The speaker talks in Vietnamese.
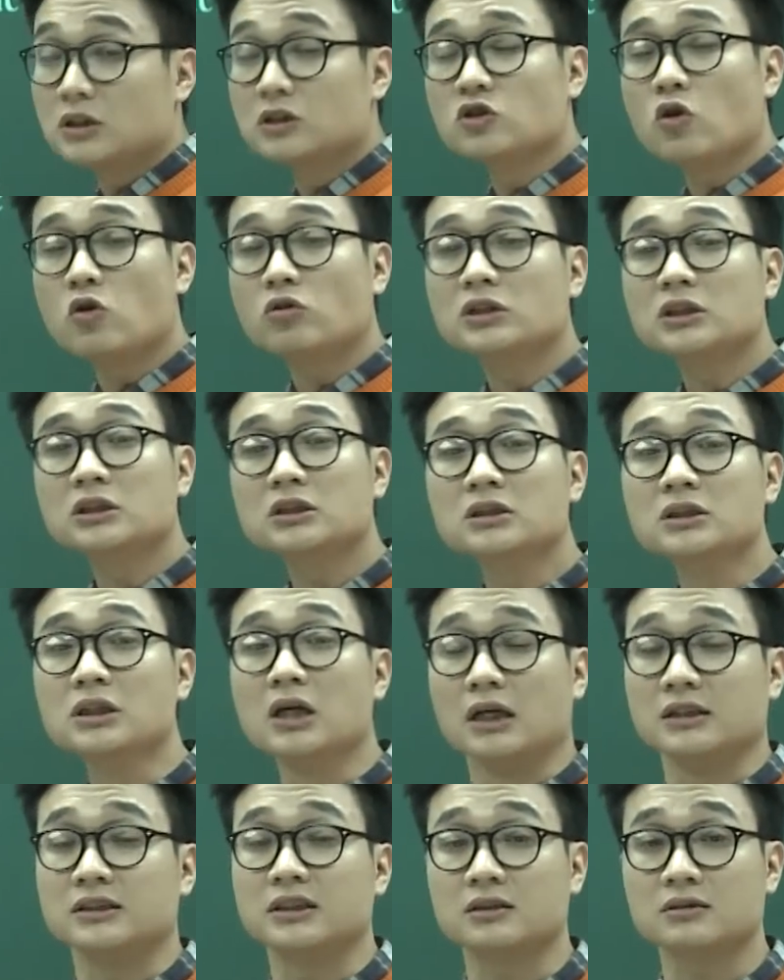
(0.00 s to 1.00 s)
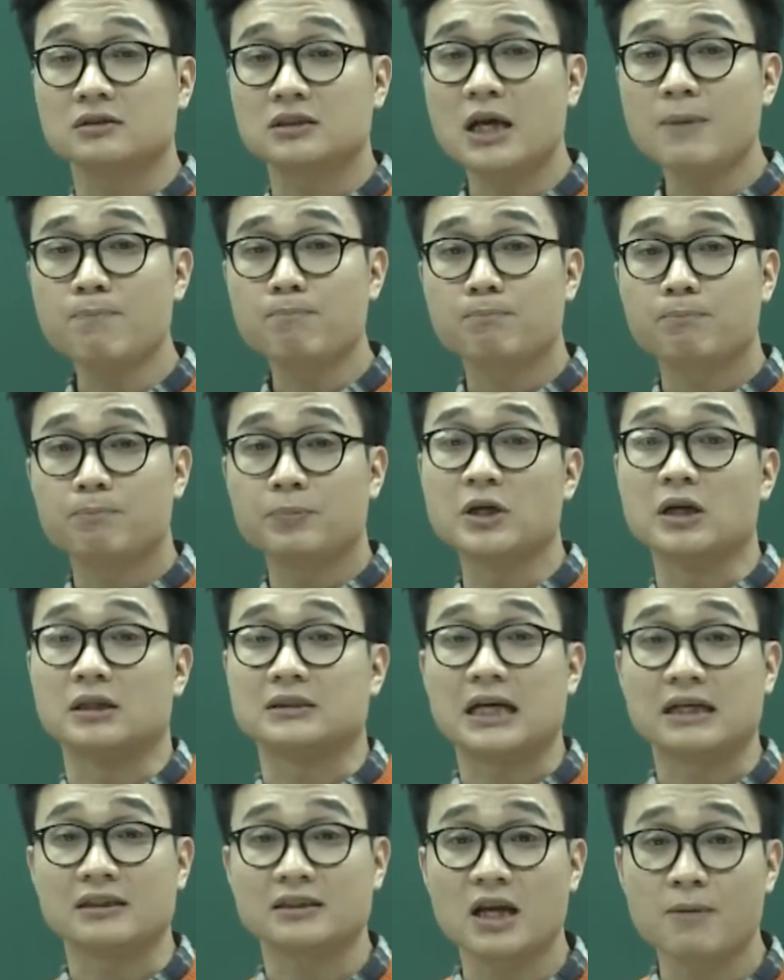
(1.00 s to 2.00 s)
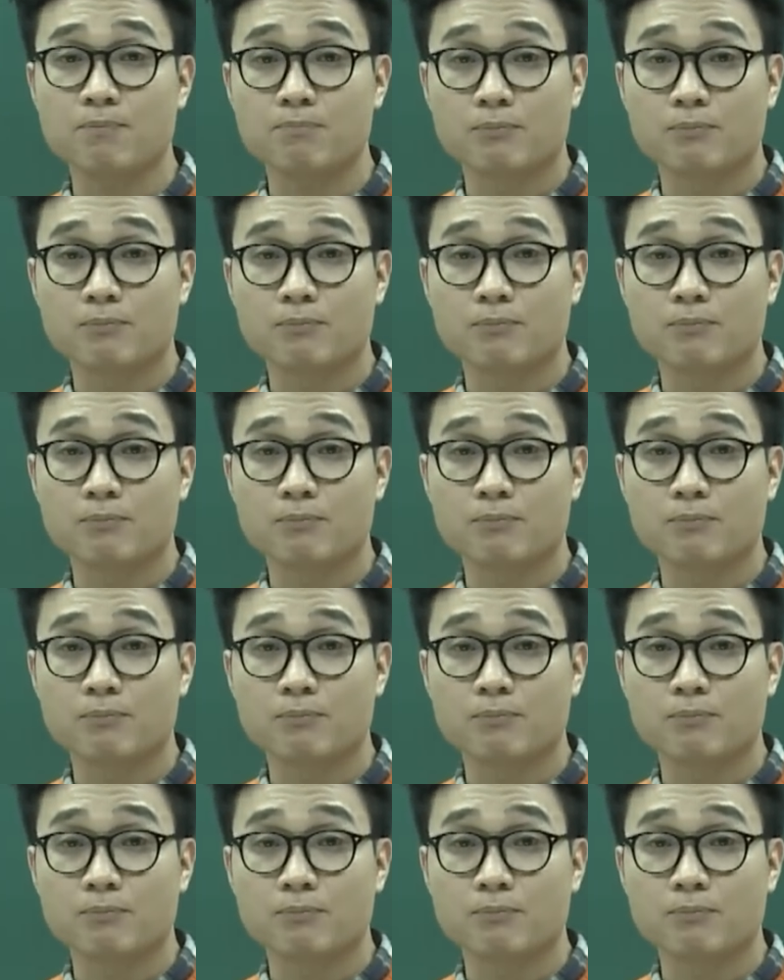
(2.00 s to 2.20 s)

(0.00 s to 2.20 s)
thứ ngôn ngữ nửa trực tiếp, nửa gián tiếp,